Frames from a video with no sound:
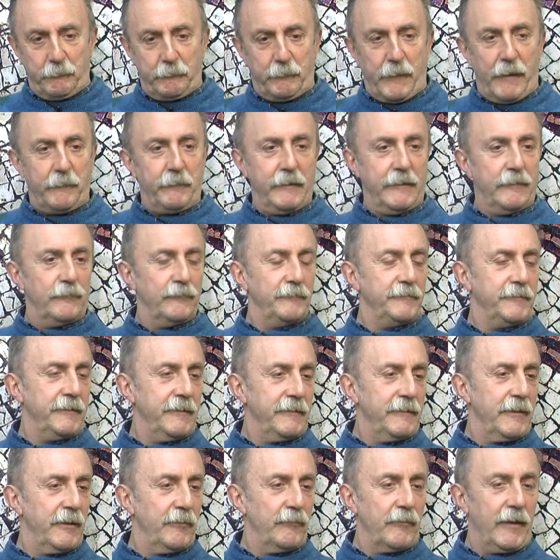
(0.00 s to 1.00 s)
va a haber un
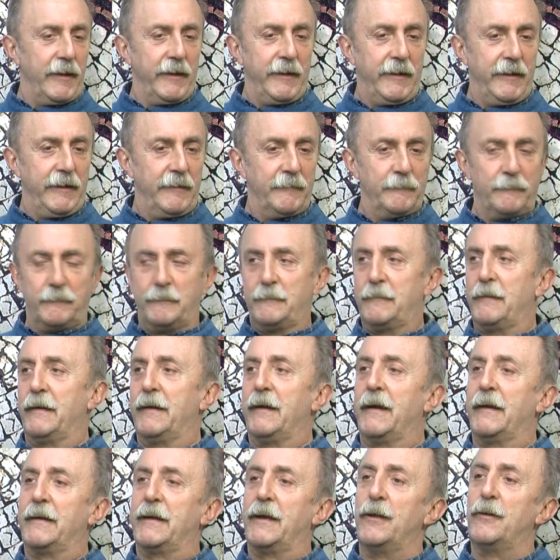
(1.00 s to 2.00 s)
dinero ahí.
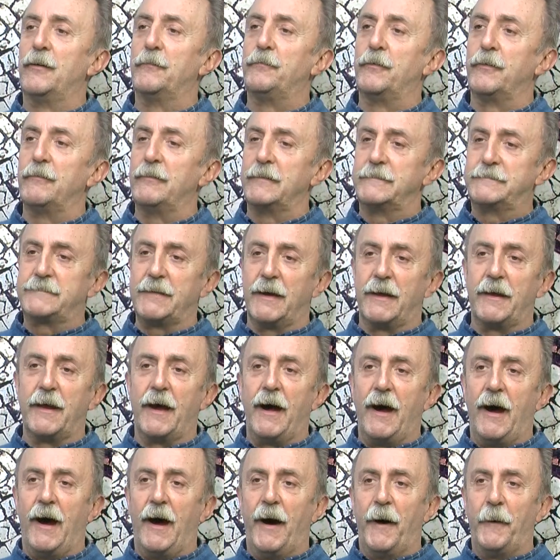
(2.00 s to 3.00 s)
Eh, quiero aprovechar
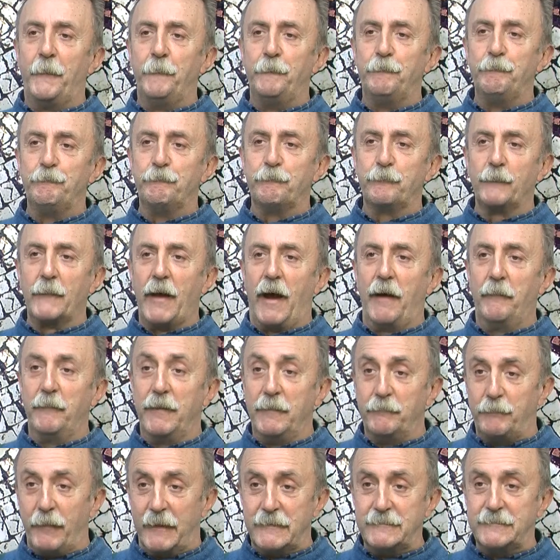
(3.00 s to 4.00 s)
a, a
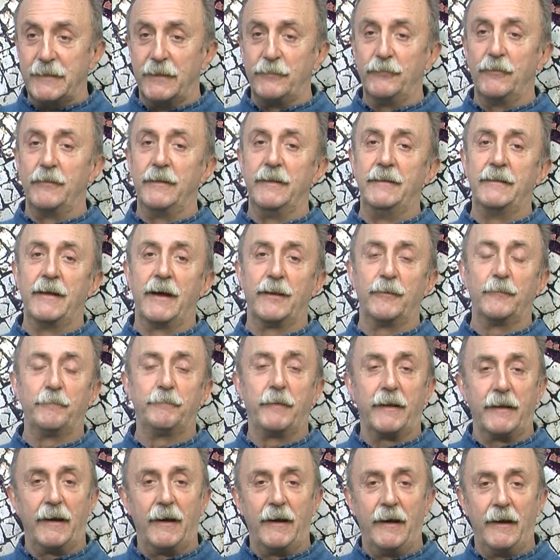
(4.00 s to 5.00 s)
mis paisanos Linaros
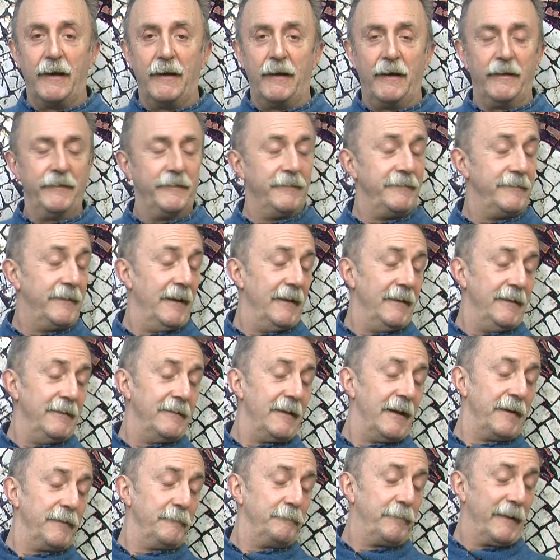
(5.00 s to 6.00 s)
para, de
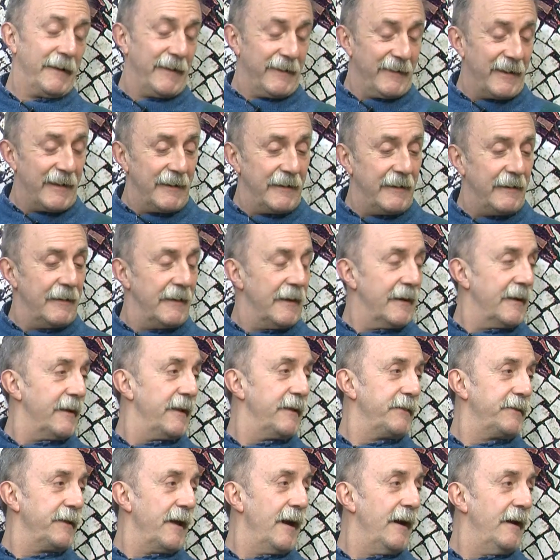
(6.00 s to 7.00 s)
Linares para darle las
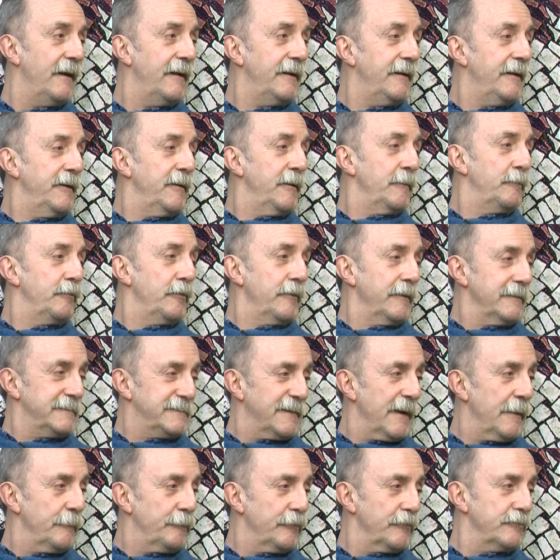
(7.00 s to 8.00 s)
gracias por ese